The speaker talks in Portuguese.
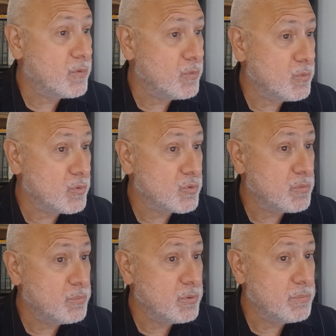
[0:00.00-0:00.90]
concurso
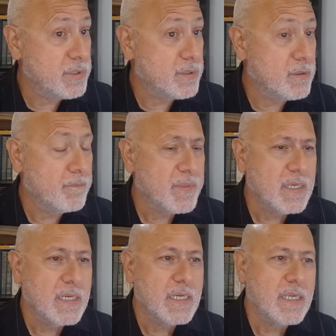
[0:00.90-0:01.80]
público
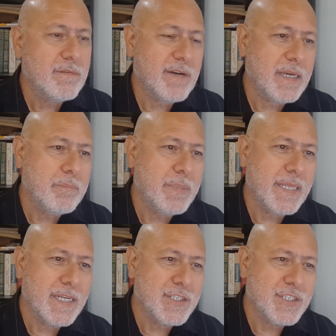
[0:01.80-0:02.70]
que vai
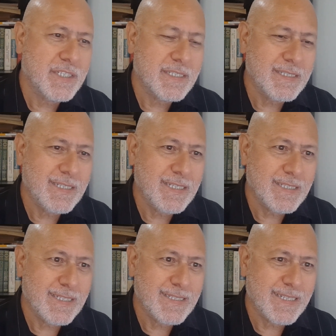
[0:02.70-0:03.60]
preencher
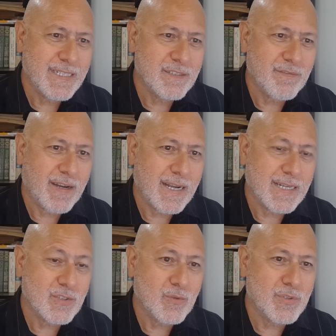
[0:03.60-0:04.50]
33
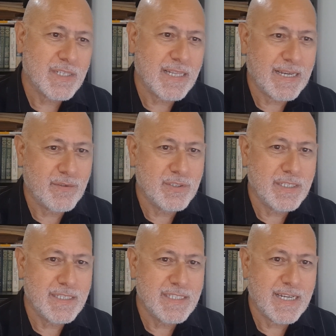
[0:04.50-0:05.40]
vagas com salários
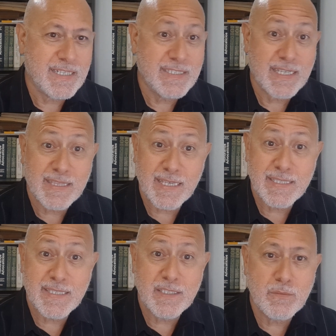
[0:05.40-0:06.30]
iniciais de até R$
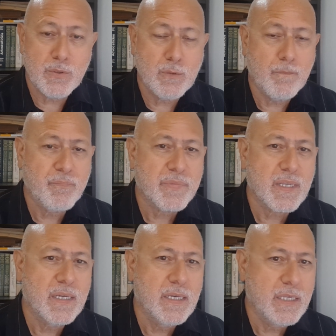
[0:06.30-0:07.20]

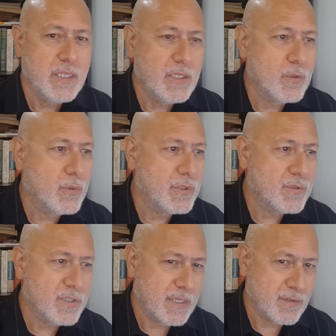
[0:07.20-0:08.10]

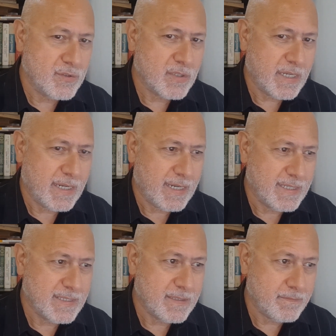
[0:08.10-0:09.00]

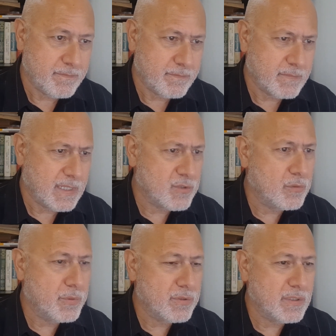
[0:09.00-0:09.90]
6.800. As
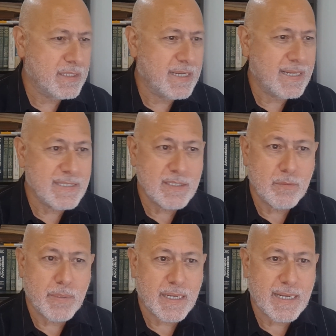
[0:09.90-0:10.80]
oportunidades
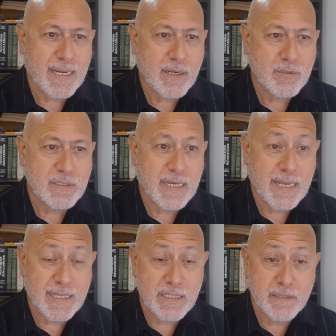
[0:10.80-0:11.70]
são para cargos da
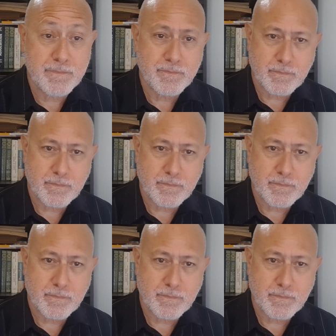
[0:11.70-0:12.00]
área de